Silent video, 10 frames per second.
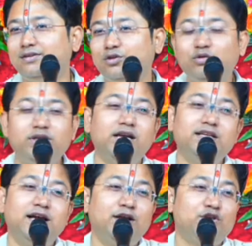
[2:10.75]
দুই
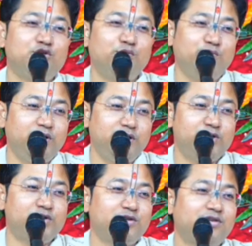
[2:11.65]
হাজার চব্বিশ
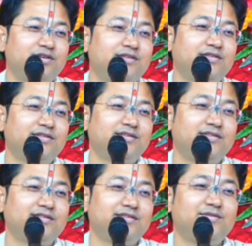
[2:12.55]

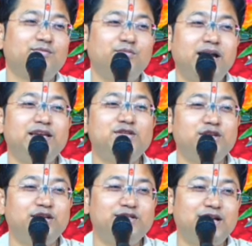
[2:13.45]

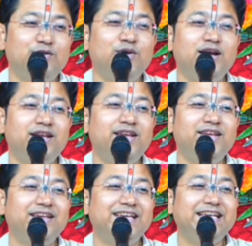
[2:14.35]
বাইশে জানুয়ারি
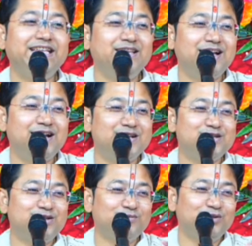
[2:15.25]

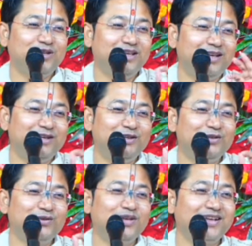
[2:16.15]
ইতিহাসের মধ্যে লিখিত
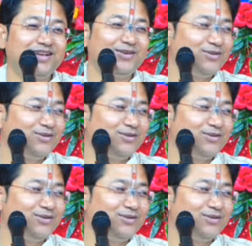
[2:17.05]
হয়ে গেল